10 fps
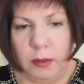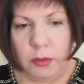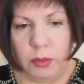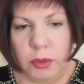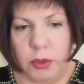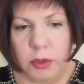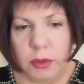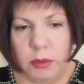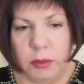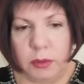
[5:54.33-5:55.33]
То есть
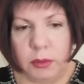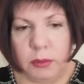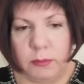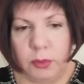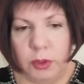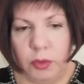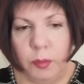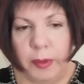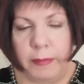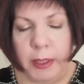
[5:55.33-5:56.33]
э, вот это
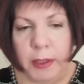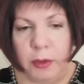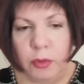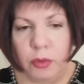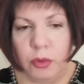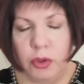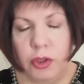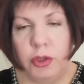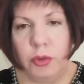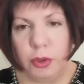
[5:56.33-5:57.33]
управление, оно идет
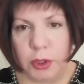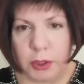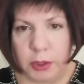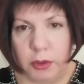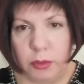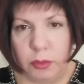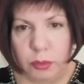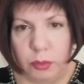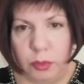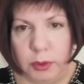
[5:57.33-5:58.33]
через орденские
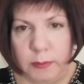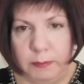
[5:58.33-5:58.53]
структуры.